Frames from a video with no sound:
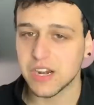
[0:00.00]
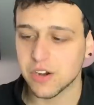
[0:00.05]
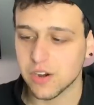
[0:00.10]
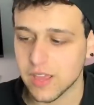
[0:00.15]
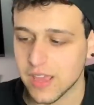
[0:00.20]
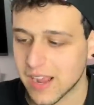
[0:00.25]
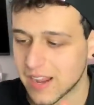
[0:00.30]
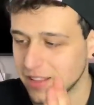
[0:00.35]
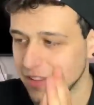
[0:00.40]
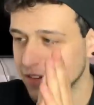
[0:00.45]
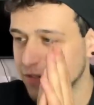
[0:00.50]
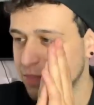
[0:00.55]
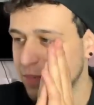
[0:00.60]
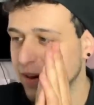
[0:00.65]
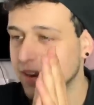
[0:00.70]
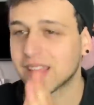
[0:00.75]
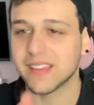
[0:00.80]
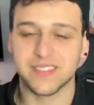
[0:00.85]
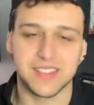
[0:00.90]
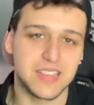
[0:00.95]
enrollarnos
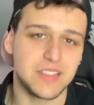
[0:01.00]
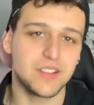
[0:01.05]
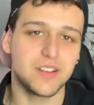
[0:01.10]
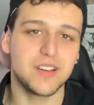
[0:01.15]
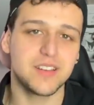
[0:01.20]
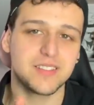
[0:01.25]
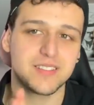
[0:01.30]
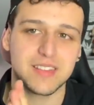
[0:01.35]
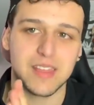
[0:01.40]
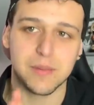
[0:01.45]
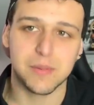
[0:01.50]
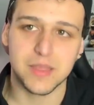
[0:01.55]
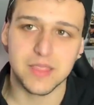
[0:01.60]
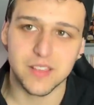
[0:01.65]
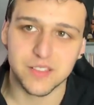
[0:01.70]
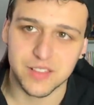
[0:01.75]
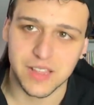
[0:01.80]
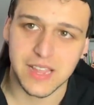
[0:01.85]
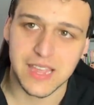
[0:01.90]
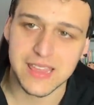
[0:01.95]
porque si no este
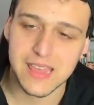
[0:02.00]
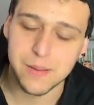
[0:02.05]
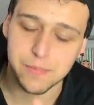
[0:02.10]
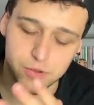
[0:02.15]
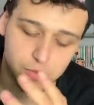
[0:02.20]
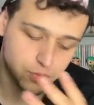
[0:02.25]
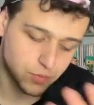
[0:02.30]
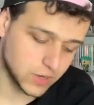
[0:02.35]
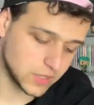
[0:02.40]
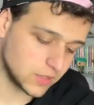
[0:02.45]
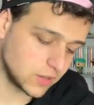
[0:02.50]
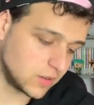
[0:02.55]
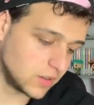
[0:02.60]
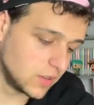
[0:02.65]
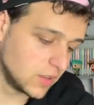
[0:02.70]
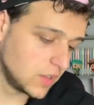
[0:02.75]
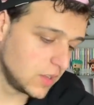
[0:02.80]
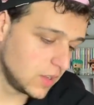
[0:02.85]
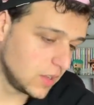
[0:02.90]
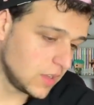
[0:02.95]
vídeo se queda, pues bueno,
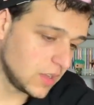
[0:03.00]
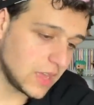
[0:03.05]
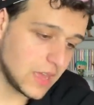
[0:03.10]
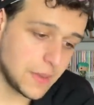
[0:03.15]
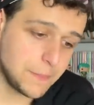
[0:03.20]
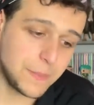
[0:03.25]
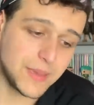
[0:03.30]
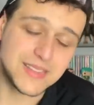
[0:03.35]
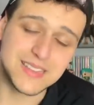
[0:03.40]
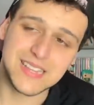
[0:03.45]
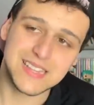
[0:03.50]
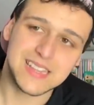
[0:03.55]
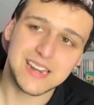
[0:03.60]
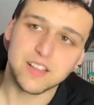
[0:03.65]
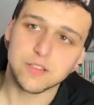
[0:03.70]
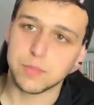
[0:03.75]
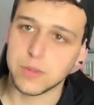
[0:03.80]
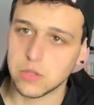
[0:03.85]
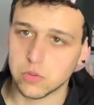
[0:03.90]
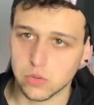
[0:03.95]
en
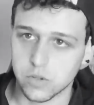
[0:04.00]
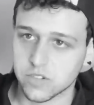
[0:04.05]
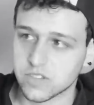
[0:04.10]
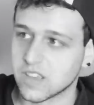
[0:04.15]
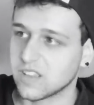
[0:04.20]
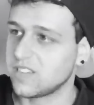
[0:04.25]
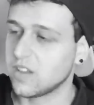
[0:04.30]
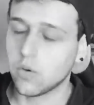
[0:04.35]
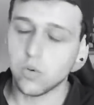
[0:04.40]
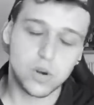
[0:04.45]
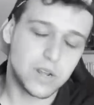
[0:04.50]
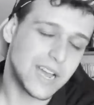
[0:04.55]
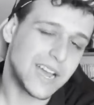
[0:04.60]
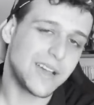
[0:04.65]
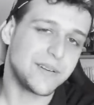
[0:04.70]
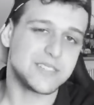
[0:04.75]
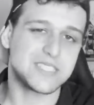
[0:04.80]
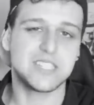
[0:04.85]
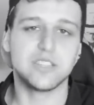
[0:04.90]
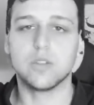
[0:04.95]
23 minutos, que seguro que
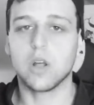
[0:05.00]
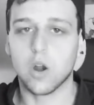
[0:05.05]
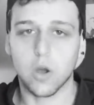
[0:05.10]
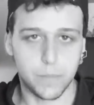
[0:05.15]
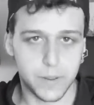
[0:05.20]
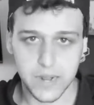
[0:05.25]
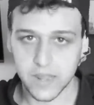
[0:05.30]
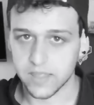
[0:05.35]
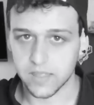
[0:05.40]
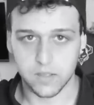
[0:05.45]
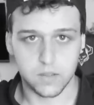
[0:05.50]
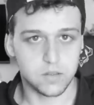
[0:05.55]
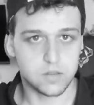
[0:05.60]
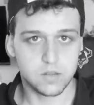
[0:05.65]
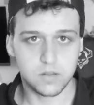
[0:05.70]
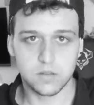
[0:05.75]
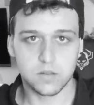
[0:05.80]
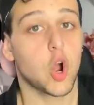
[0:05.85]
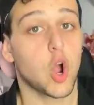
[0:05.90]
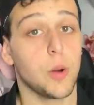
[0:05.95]
acaba siendo algo parecido.
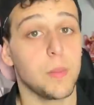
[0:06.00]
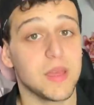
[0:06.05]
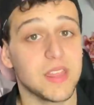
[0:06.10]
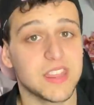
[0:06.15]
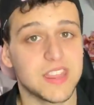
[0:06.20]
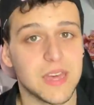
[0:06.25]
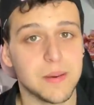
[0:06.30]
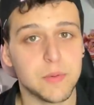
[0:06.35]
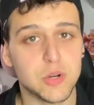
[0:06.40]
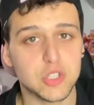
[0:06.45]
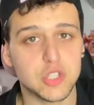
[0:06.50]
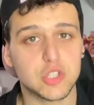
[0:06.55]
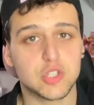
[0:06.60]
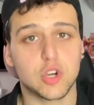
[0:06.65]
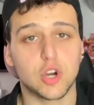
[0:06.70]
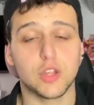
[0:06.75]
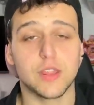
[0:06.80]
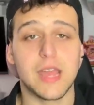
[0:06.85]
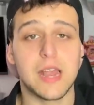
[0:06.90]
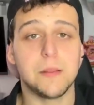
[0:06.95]
Comenzamos
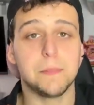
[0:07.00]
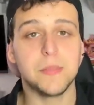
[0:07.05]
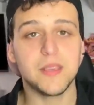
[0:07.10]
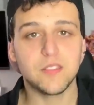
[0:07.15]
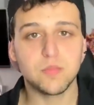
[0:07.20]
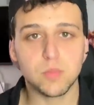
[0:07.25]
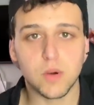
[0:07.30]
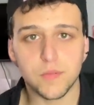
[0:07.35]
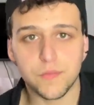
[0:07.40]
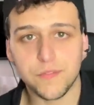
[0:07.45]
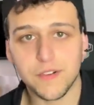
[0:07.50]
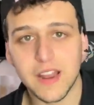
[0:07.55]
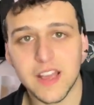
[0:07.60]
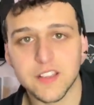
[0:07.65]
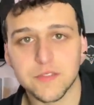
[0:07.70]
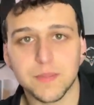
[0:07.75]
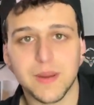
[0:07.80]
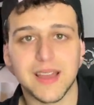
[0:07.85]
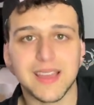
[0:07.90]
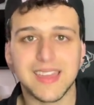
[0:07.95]
con el mismo
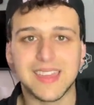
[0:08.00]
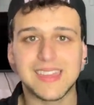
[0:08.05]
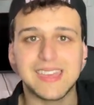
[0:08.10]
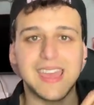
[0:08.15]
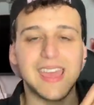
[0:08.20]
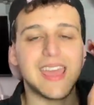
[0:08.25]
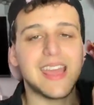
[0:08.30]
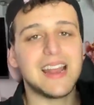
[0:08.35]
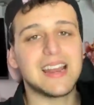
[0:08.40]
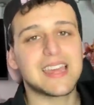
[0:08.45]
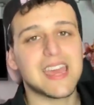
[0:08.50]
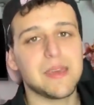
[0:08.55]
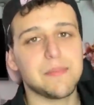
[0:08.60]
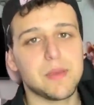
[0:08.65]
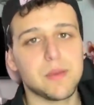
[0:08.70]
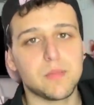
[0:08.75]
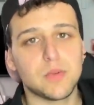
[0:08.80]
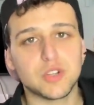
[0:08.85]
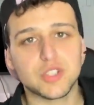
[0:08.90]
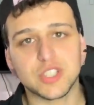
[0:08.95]
flashback que el que
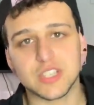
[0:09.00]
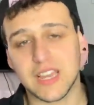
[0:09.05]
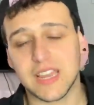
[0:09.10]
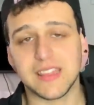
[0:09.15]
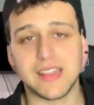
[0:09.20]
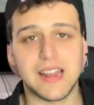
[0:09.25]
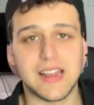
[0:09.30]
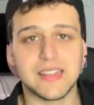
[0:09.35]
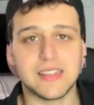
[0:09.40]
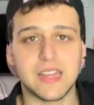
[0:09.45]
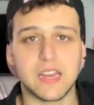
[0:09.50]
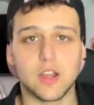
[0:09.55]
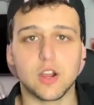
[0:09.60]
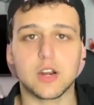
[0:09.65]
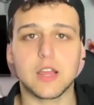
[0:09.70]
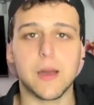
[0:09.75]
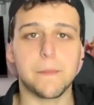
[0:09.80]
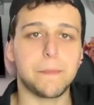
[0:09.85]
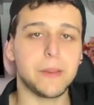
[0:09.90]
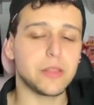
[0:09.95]
vimos en el anterior
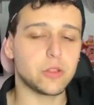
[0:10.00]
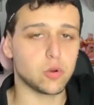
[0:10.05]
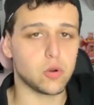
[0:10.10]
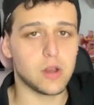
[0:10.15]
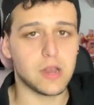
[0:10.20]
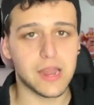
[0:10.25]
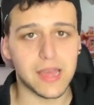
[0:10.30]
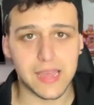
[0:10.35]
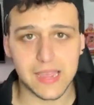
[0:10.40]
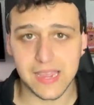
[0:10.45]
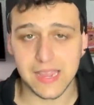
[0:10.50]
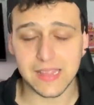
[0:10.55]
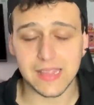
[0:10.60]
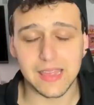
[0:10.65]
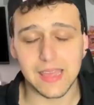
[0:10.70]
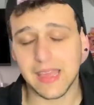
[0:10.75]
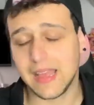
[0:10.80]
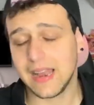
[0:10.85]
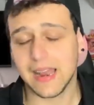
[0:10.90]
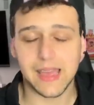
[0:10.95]
capítulo, en la,
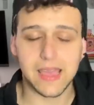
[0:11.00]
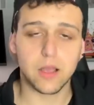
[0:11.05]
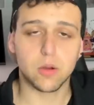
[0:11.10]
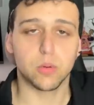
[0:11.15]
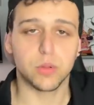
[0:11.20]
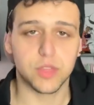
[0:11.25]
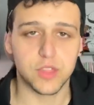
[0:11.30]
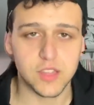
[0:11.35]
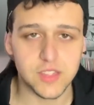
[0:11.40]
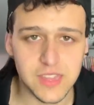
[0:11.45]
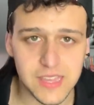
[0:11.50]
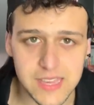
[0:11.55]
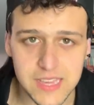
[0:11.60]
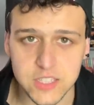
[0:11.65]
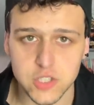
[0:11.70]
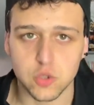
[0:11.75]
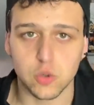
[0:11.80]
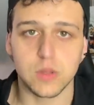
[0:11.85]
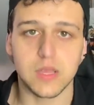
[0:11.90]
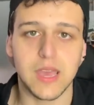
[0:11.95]
ejecución de
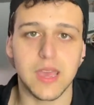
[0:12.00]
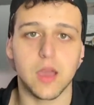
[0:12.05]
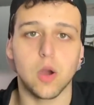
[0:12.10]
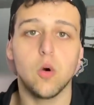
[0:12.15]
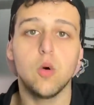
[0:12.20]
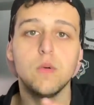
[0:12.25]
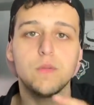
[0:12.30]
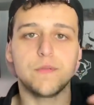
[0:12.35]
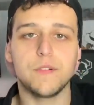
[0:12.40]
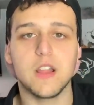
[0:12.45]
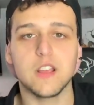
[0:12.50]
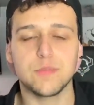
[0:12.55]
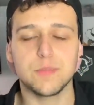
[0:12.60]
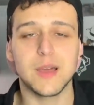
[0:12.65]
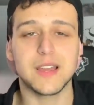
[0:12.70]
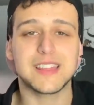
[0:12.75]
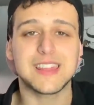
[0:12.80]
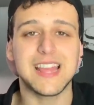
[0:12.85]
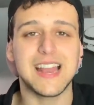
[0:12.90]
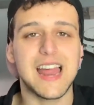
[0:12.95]
Yasuye, un
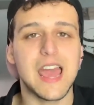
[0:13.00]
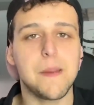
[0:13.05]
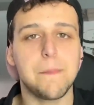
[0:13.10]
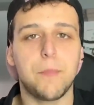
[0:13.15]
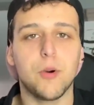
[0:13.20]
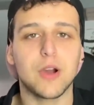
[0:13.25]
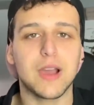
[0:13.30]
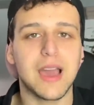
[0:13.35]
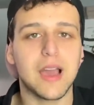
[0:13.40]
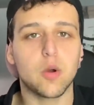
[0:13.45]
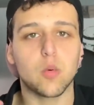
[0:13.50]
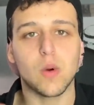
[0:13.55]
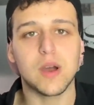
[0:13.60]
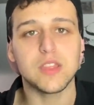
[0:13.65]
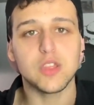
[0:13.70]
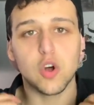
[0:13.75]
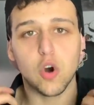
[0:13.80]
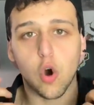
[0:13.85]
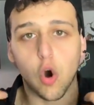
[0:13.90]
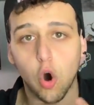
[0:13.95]
flashback de la época
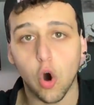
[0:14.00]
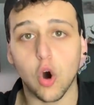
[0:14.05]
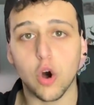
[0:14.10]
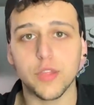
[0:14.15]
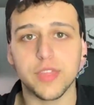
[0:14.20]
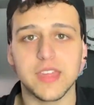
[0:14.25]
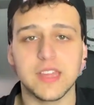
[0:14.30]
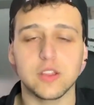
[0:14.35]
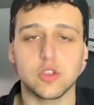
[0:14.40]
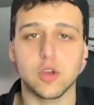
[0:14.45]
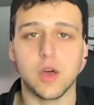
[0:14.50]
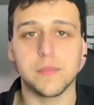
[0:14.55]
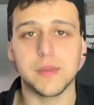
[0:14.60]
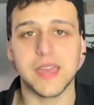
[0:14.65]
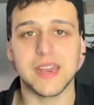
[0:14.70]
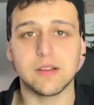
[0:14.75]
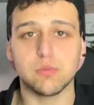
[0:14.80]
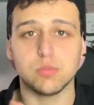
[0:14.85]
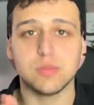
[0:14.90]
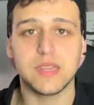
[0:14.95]
cuando Oden
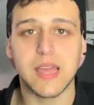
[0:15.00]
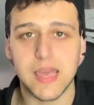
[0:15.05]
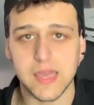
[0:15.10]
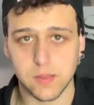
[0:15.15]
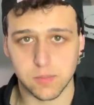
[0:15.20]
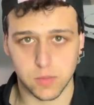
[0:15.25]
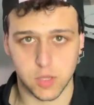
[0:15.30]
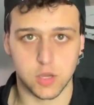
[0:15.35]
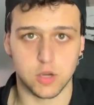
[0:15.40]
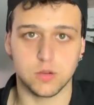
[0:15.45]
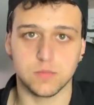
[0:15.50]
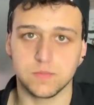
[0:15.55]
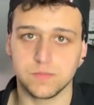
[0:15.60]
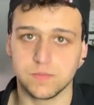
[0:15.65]
todavía era un daimyo